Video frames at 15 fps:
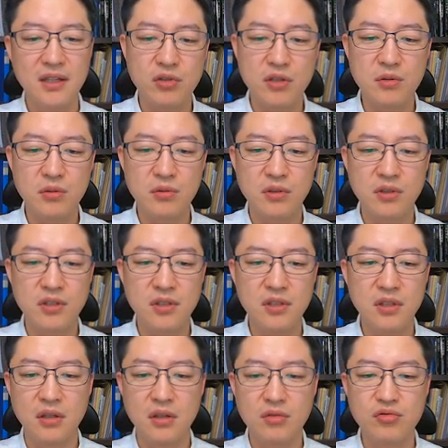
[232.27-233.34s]

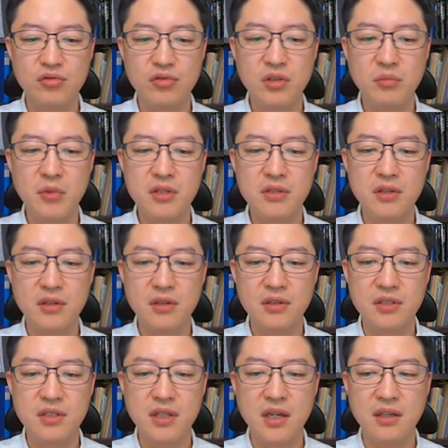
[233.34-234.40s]
주행속도를 줄이면서
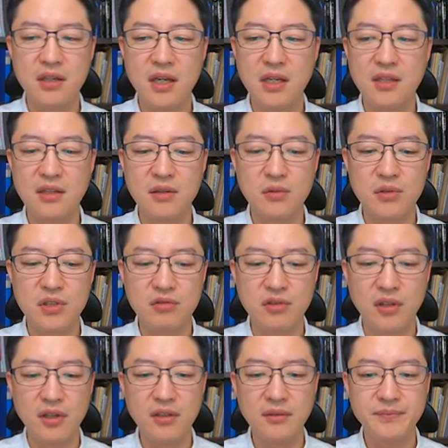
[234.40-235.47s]
진행을 해야 되는
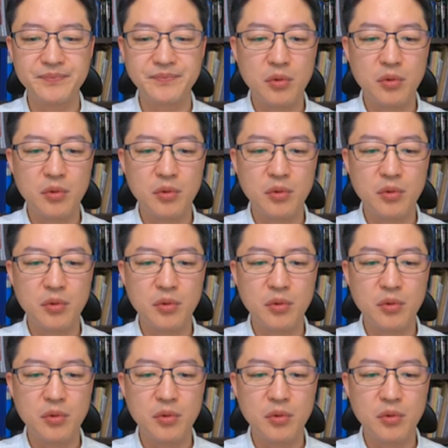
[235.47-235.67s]
곳이고요.